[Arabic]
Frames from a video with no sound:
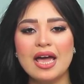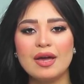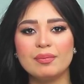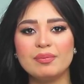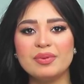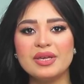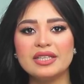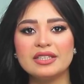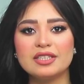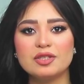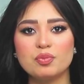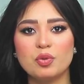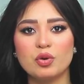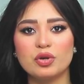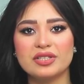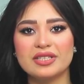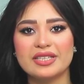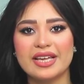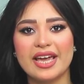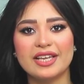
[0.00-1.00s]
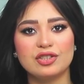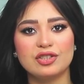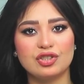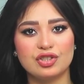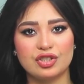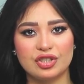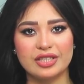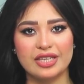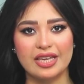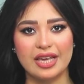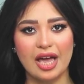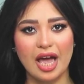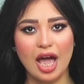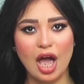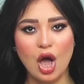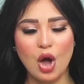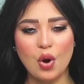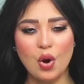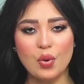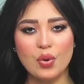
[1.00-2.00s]
بي إن سبورتس اتش دي
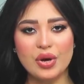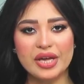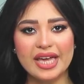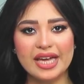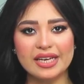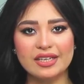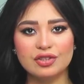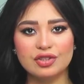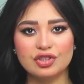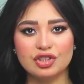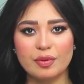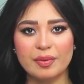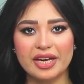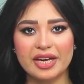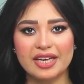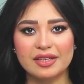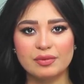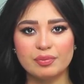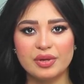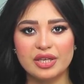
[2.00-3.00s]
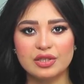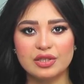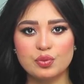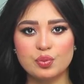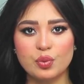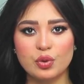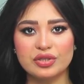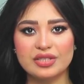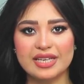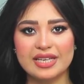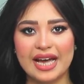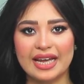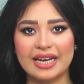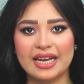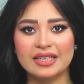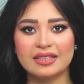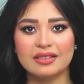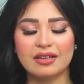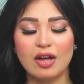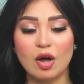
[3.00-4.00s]
وكانت شبكة بين سبورتس
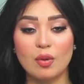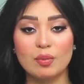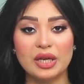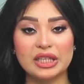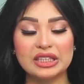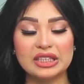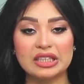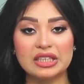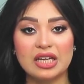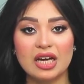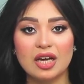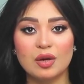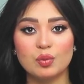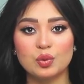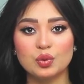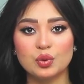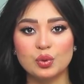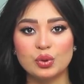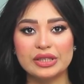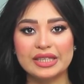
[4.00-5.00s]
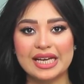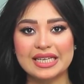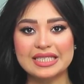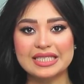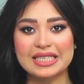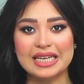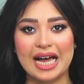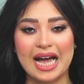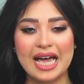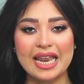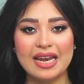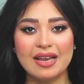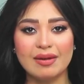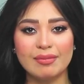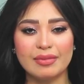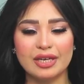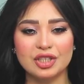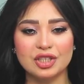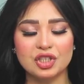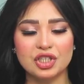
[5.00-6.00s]
أعلنت قبل انطلاق بطولة كأس
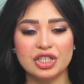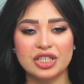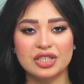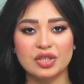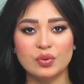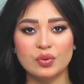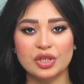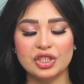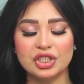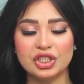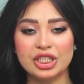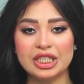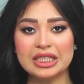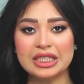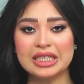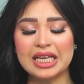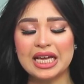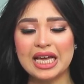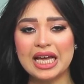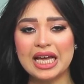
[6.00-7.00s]
العالم 2022